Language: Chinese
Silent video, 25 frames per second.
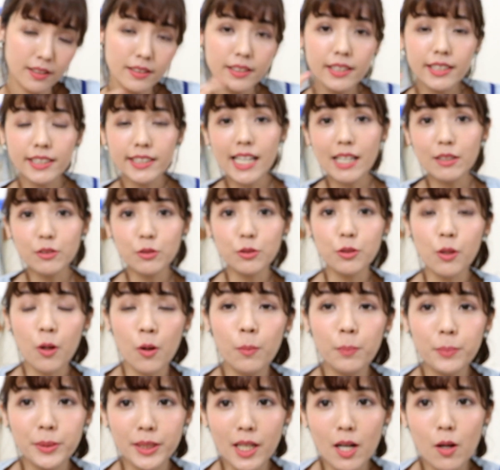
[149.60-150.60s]
第一样就
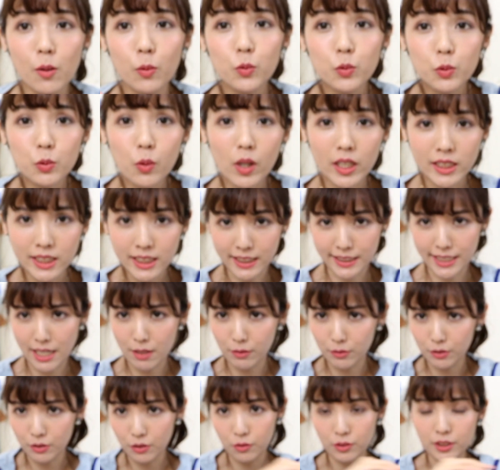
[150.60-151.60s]
从比较无关紧
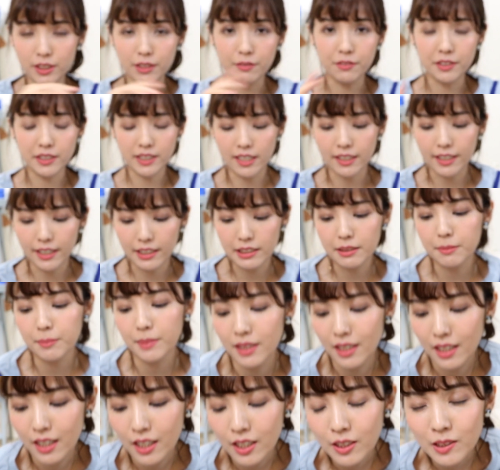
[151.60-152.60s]
要的东西分享给你
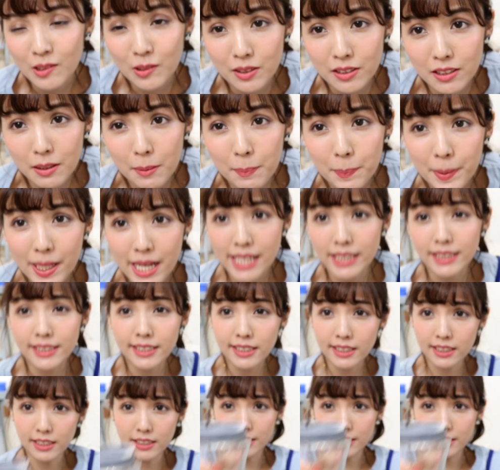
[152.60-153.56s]
们，就是这个杯子，